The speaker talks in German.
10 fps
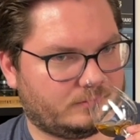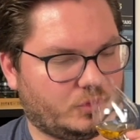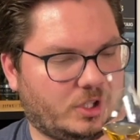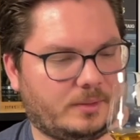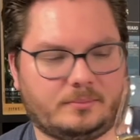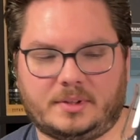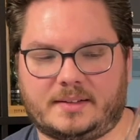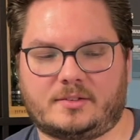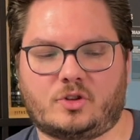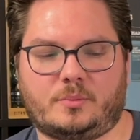Ja,
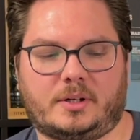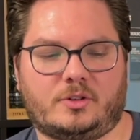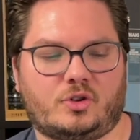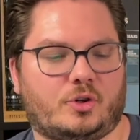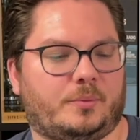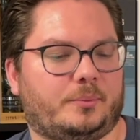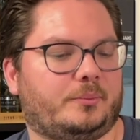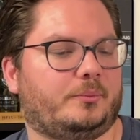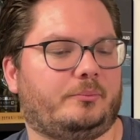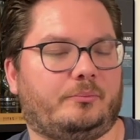Nase ist schon mal ganz schön.
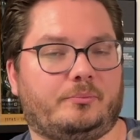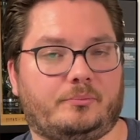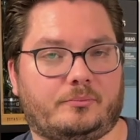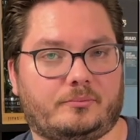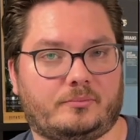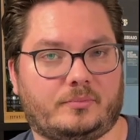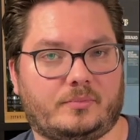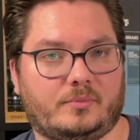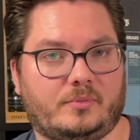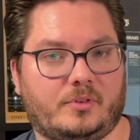
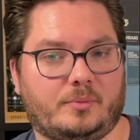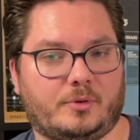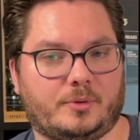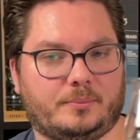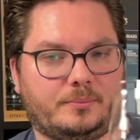Zum Wohl.